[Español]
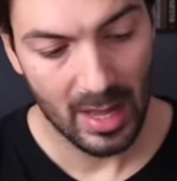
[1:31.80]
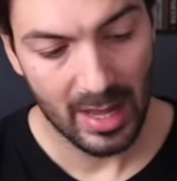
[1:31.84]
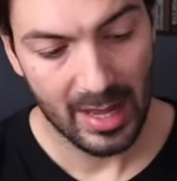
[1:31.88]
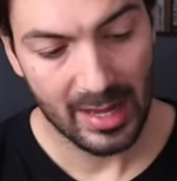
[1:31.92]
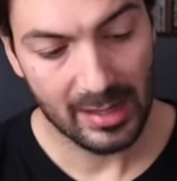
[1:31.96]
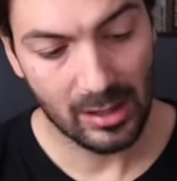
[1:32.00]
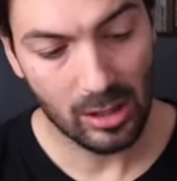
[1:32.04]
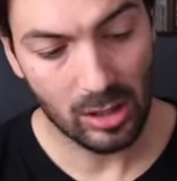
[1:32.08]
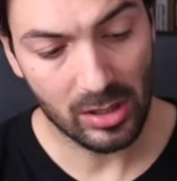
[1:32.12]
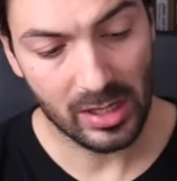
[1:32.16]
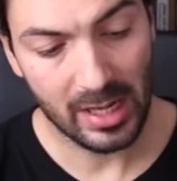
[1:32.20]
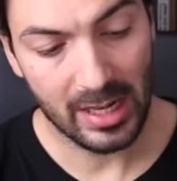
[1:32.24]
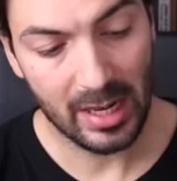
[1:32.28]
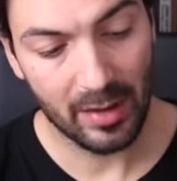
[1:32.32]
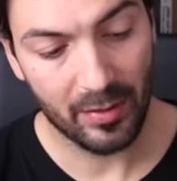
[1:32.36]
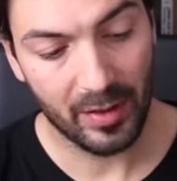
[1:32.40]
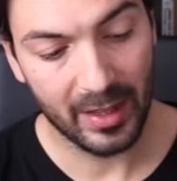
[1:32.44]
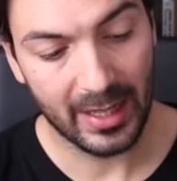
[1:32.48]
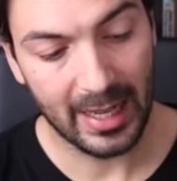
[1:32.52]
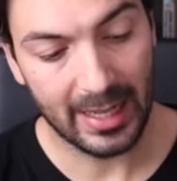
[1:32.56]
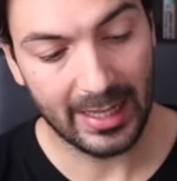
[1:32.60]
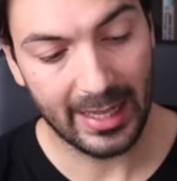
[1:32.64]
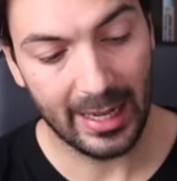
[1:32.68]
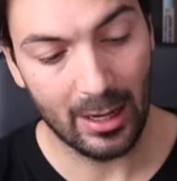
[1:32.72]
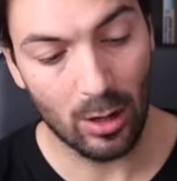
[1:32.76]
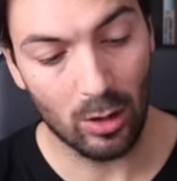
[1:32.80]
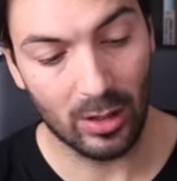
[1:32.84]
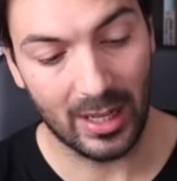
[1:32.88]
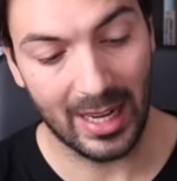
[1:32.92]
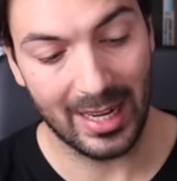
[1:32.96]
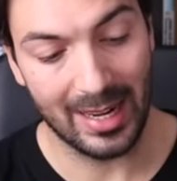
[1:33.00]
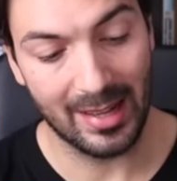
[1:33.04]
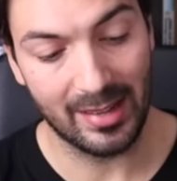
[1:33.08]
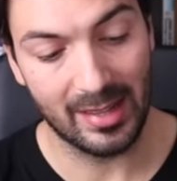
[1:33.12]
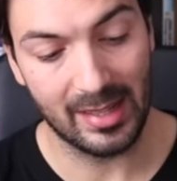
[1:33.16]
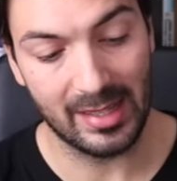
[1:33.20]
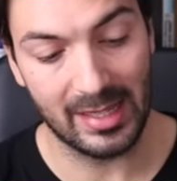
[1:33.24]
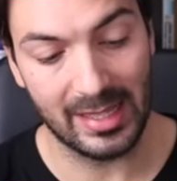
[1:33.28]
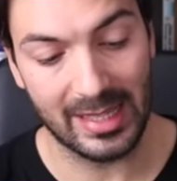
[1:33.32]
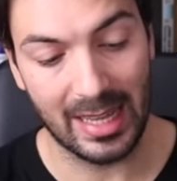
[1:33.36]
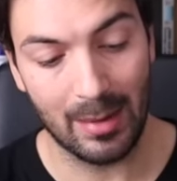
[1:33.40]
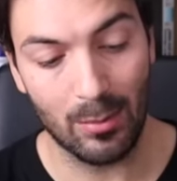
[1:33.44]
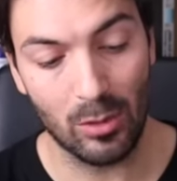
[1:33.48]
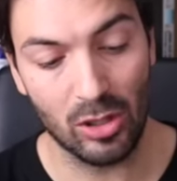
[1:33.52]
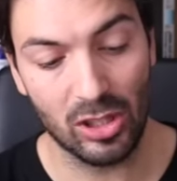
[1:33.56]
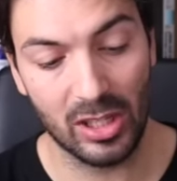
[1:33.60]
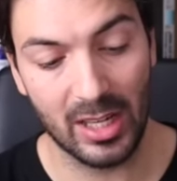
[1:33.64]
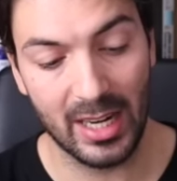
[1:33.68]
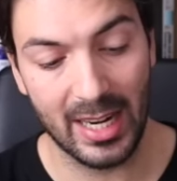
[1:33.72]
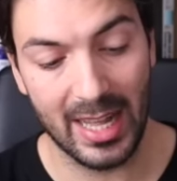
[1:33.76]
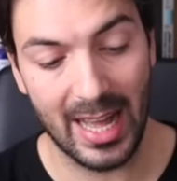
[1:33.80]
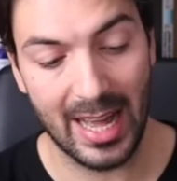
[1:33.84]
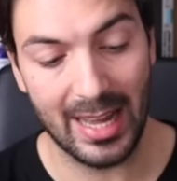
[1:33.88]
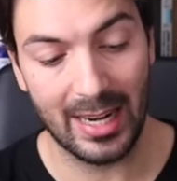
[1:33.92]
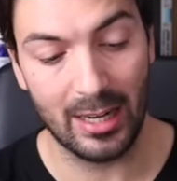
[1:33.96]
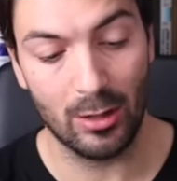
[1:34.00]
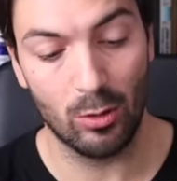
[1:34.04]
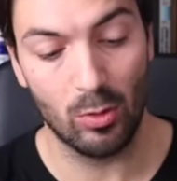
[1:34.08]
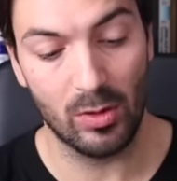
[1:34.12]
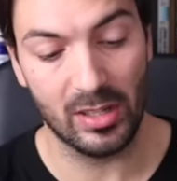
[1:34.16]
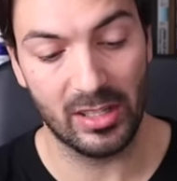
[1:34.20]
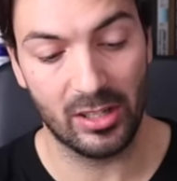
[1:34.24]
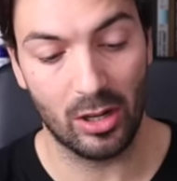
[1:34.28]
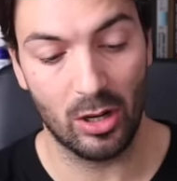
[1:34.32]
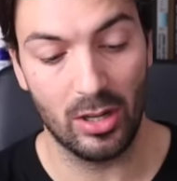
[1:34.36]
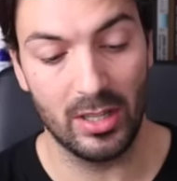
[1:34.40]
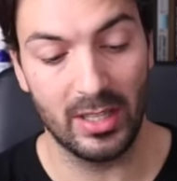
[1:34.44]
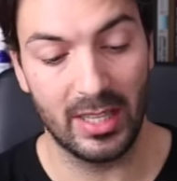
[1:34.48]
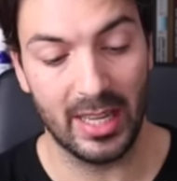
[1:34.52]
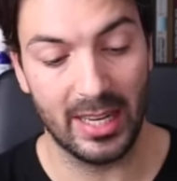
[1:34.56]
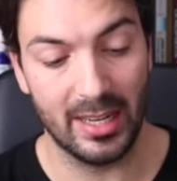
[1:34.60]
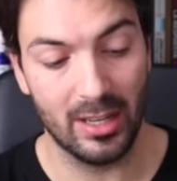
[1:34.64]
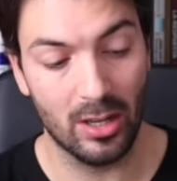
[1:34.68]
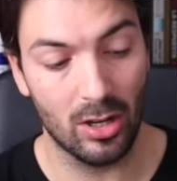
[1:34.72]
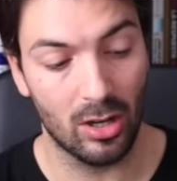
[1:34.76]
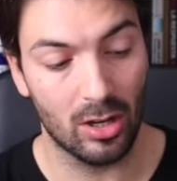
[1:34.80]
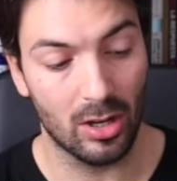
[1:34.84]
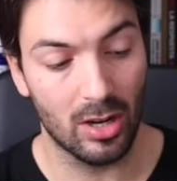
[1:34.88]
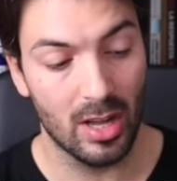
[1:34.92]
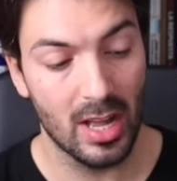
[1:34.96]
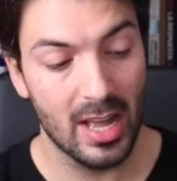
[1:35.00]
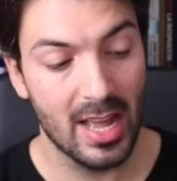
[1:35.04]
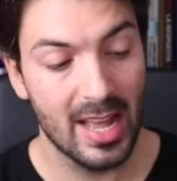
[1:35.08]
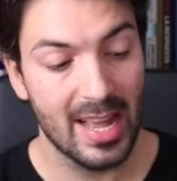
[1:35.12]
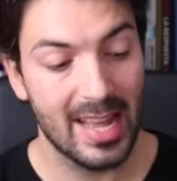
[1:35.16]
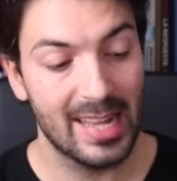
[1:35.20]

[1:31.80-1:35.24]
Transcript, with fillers: Esto significa que lo que necesitamos crear en nuestro interior